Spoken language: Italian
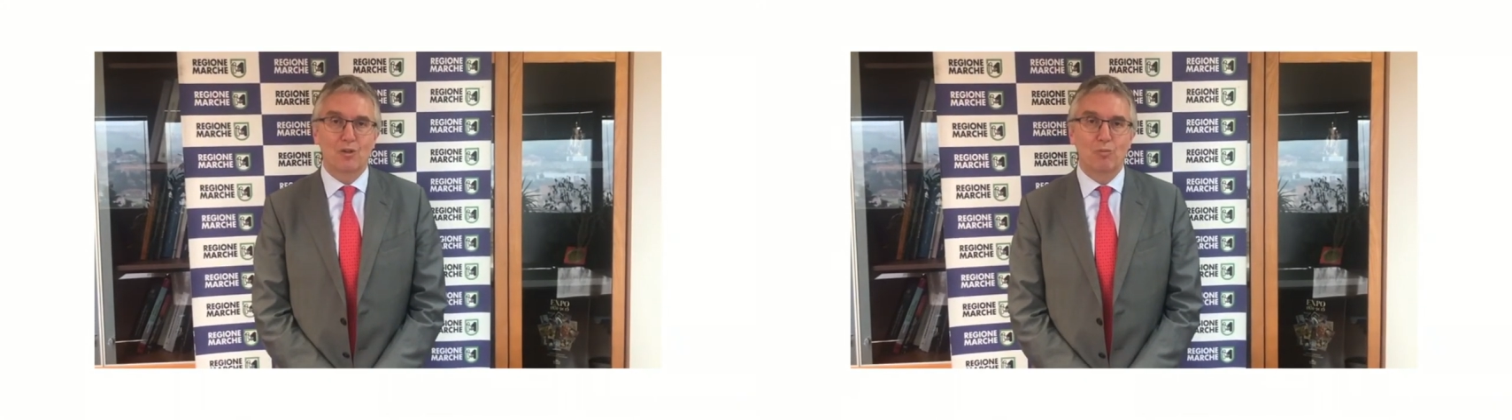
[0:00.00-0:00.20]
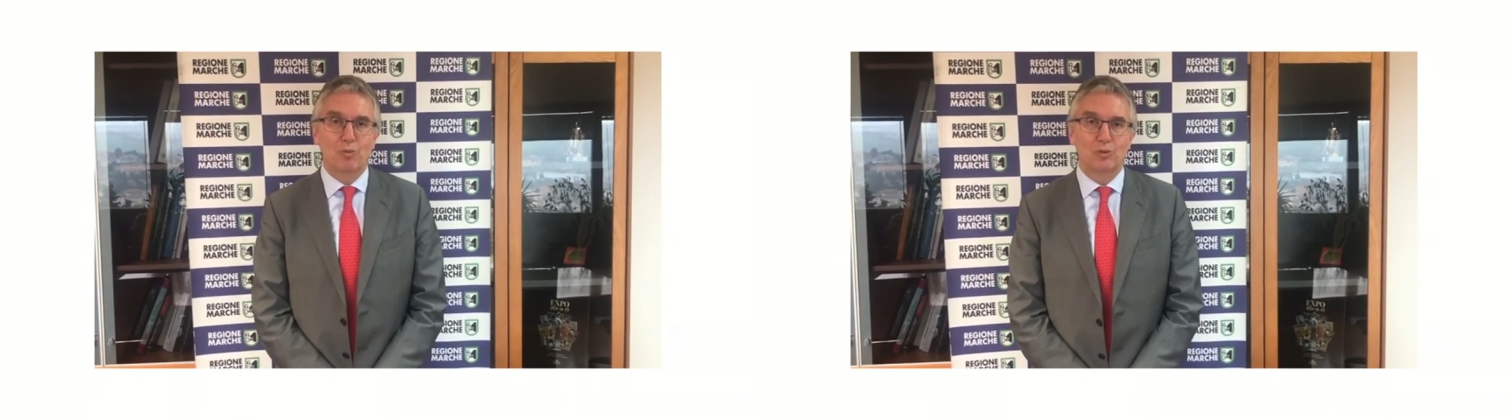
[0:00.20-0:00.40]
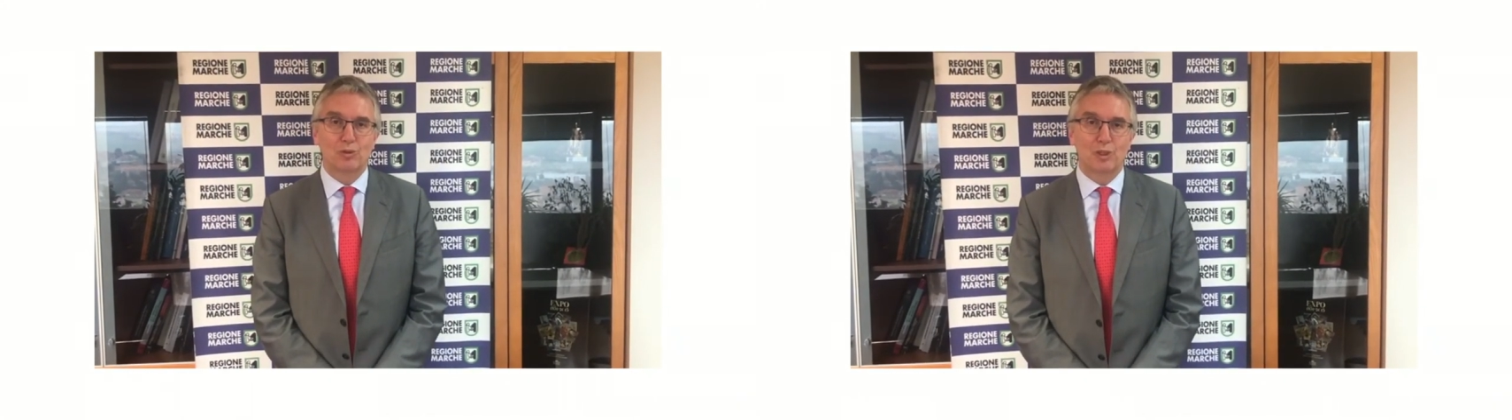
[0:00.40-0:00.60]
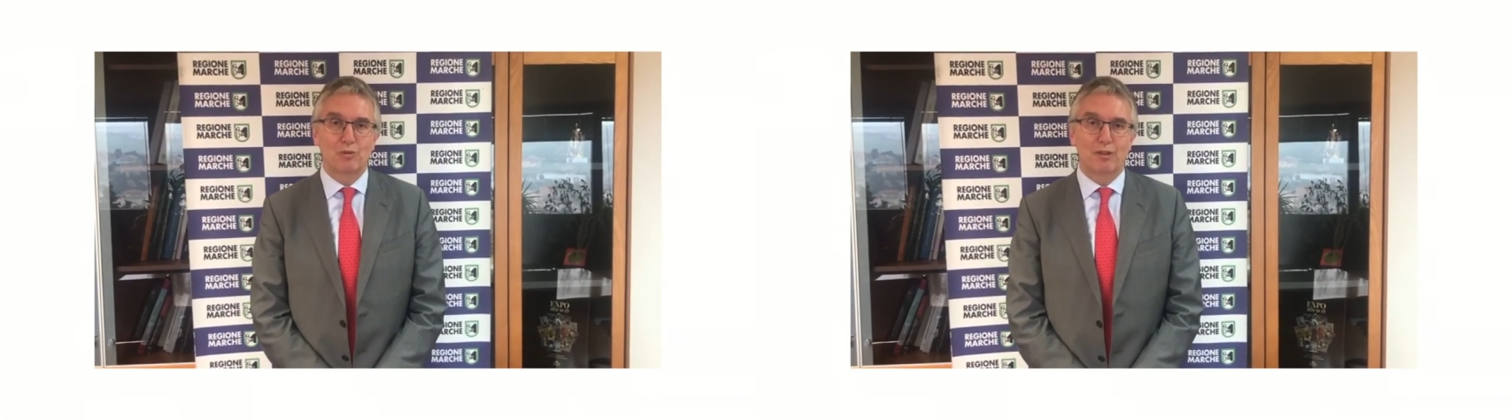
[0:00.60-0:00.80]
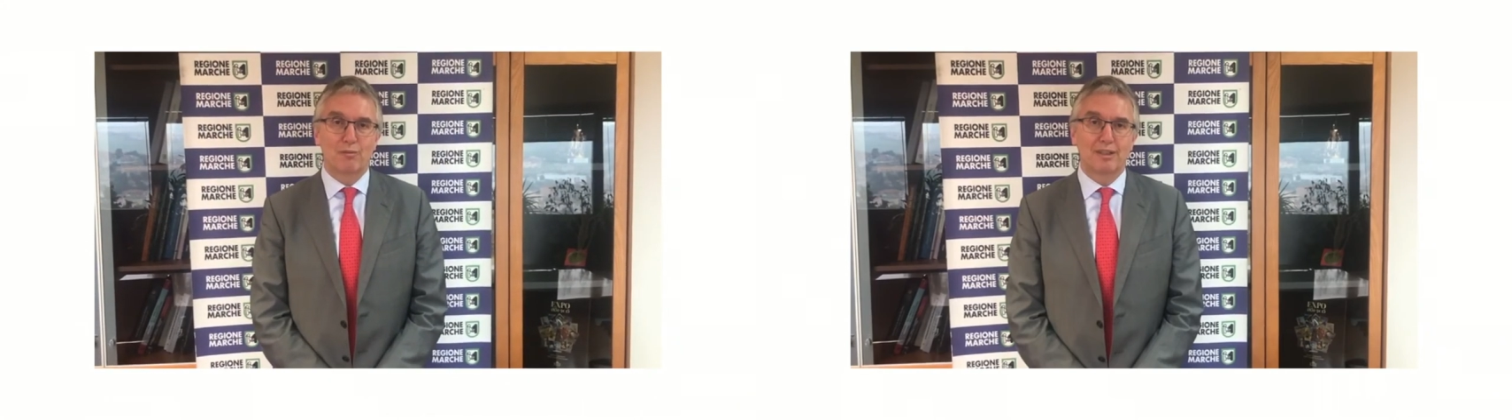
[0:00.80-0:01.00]
un punto di
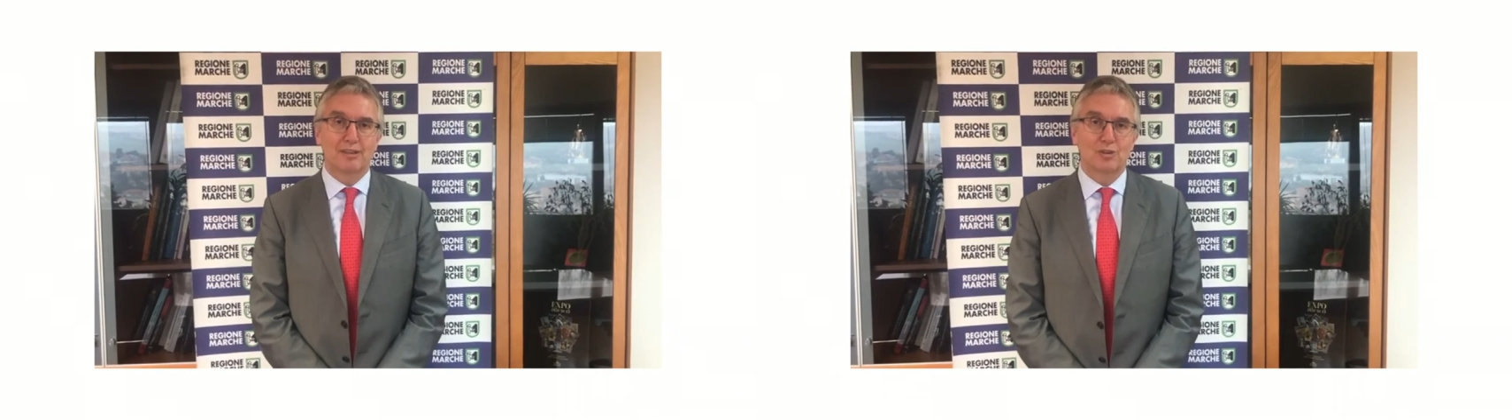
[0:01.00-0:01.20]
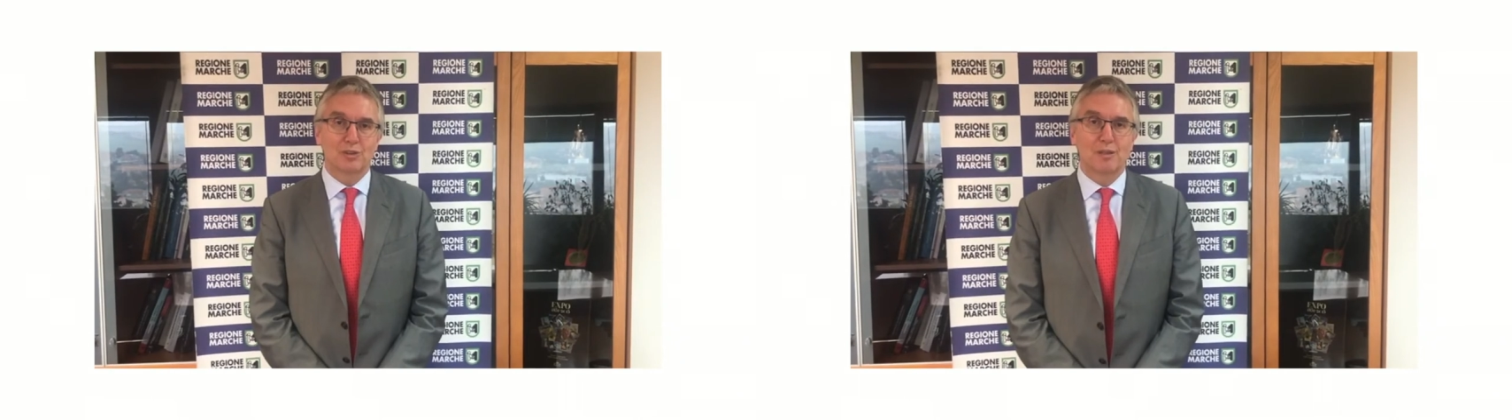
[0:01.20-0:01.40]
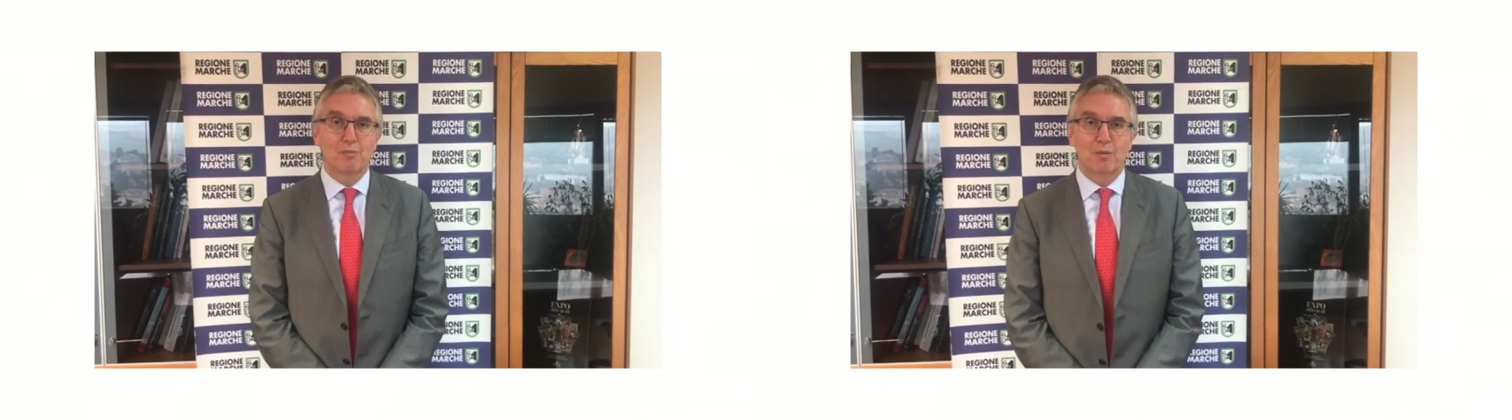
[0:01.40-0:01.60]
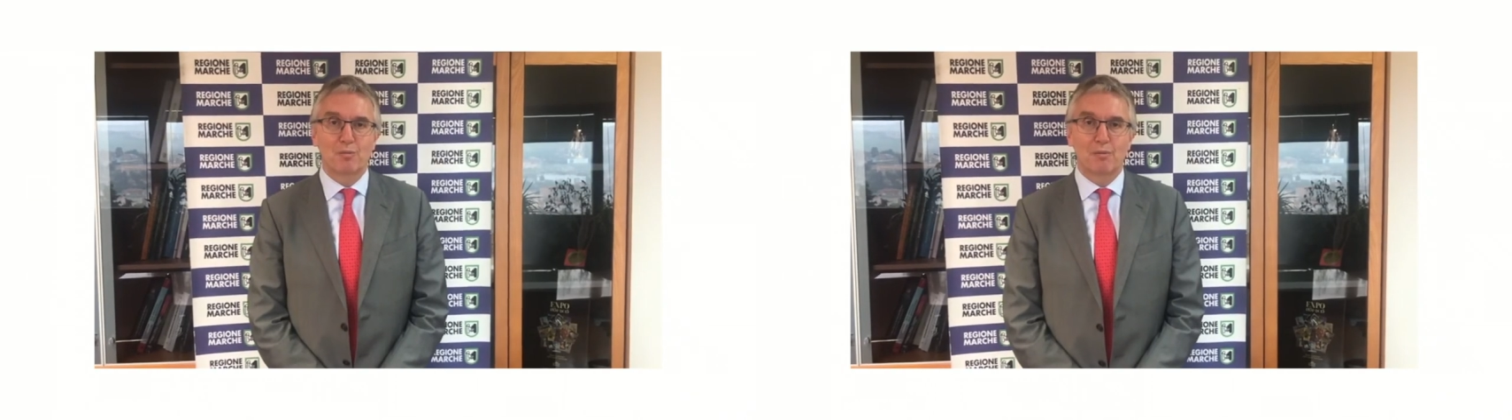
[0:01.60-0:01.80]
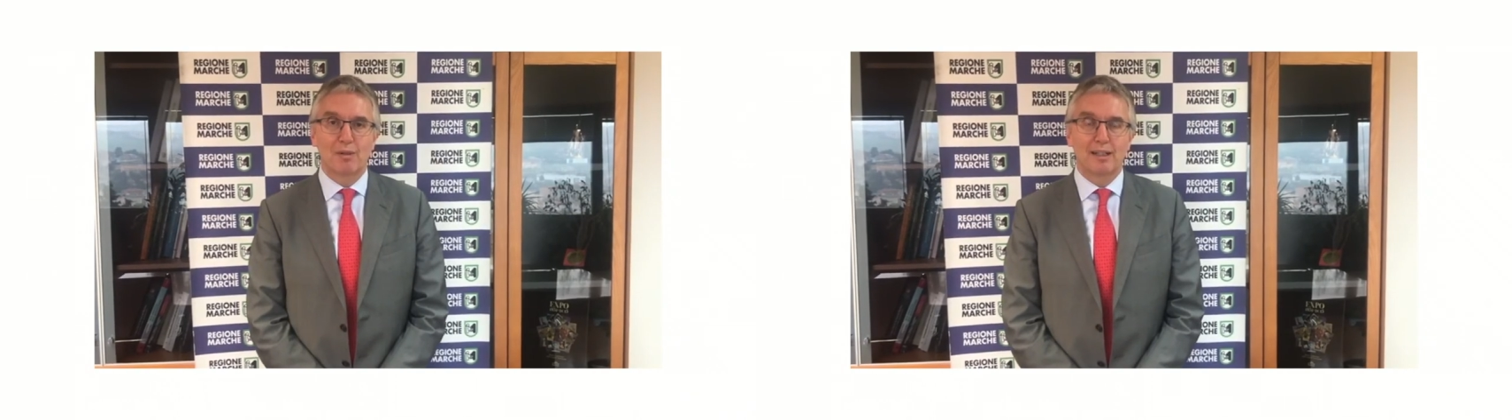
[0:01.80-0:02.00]
riferimento, sempre in
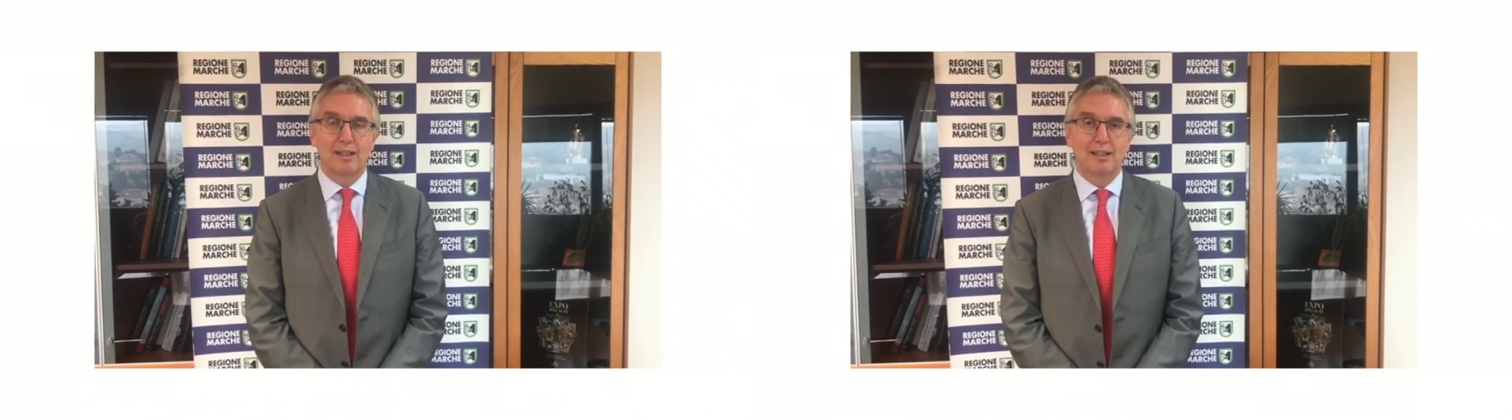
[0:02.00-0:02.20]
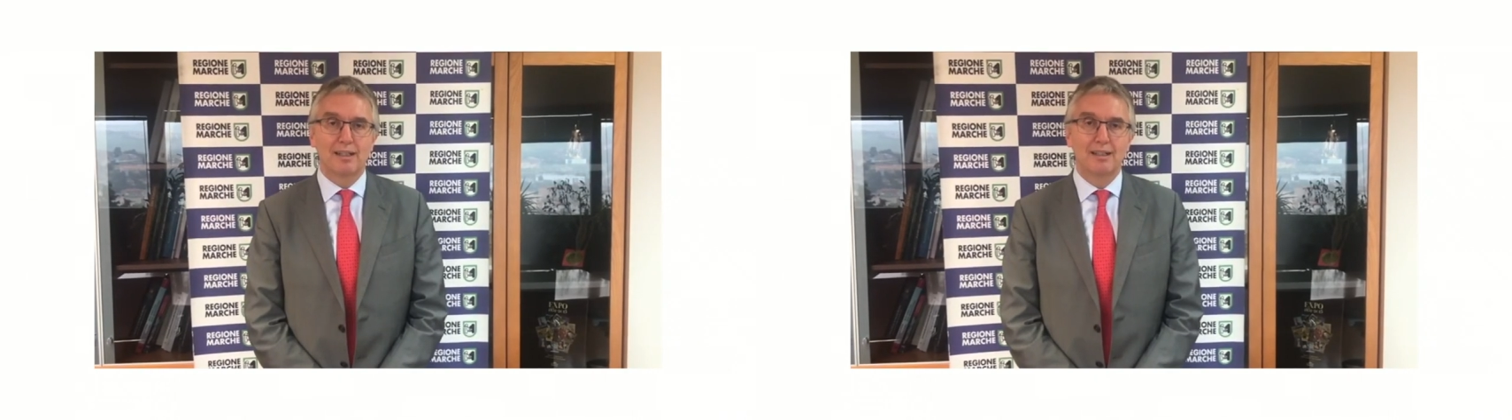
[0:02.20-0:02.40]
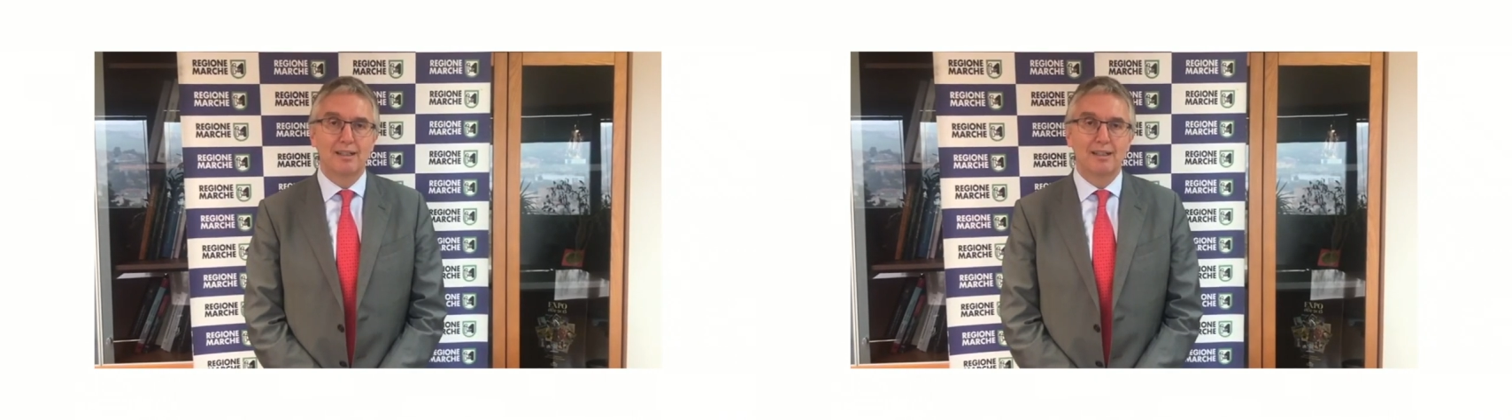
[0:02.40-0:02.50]
prima linea,